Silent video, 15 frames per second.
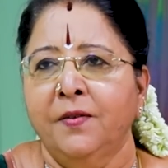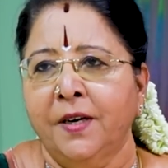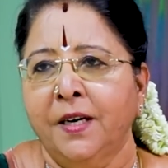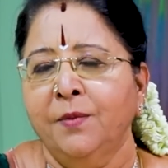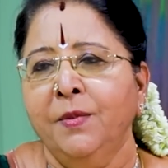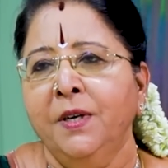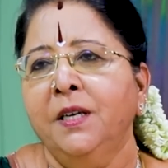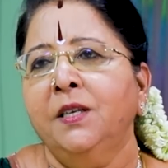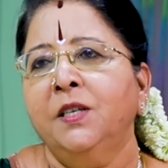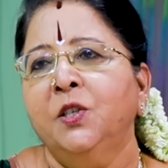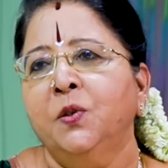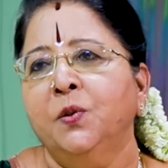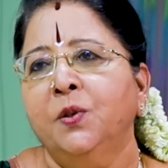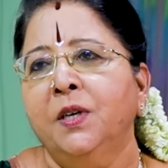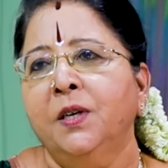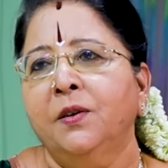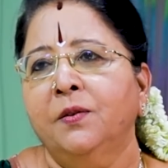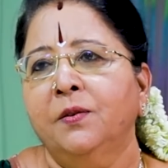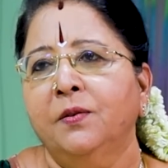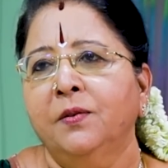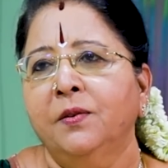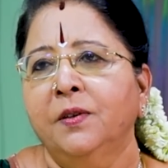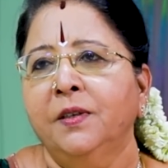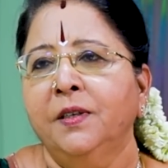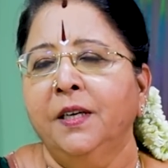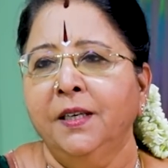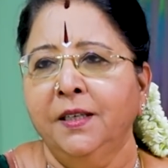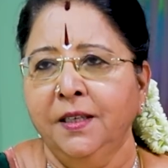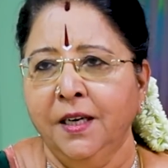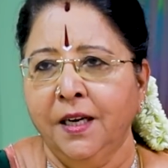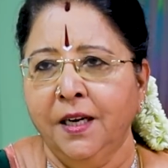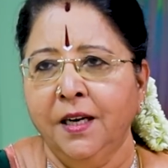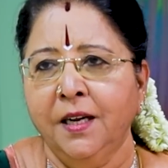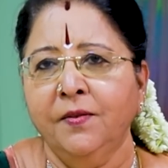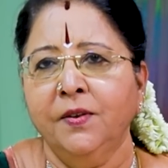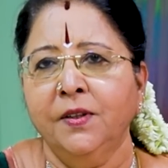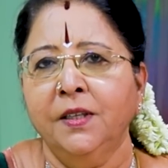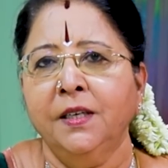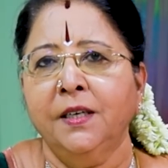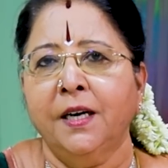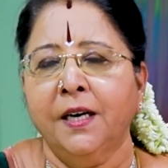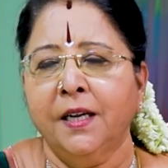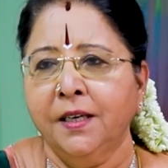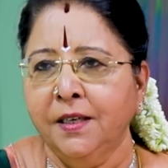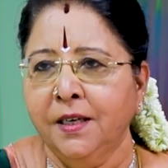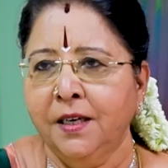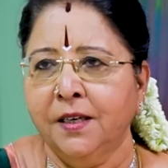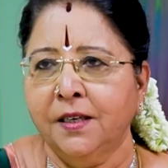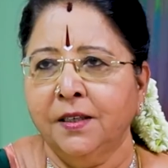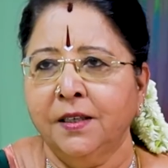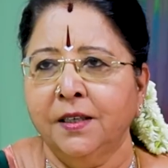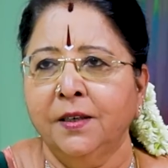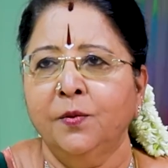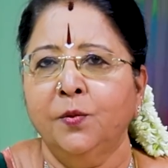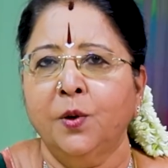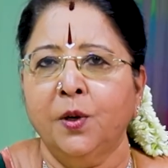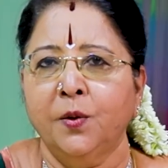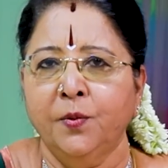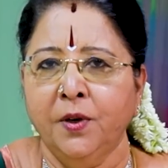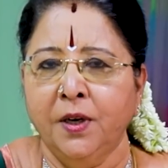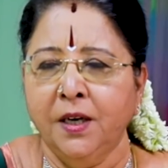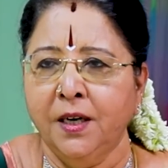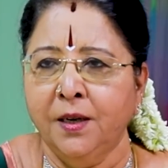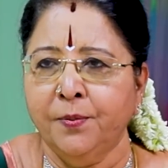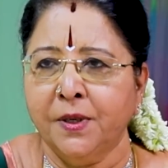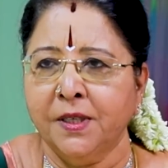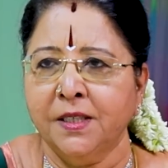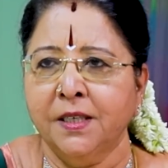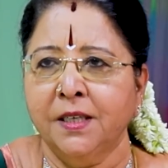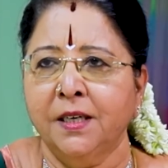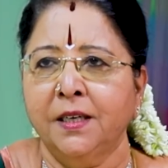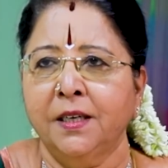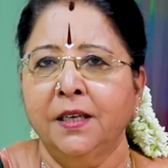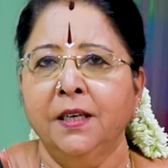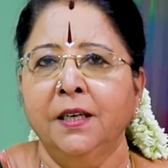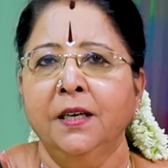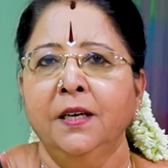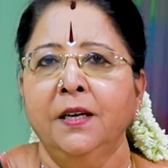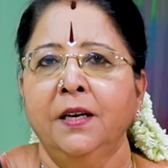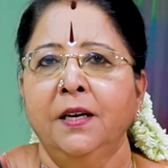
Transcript: வடமேற்கு இஷ்யூ தான் இருக்கும் எங்கெல்லாம் வந்து கடன்கள் இருக்குது உறவுகளில் பிரச்சனை இருக்குது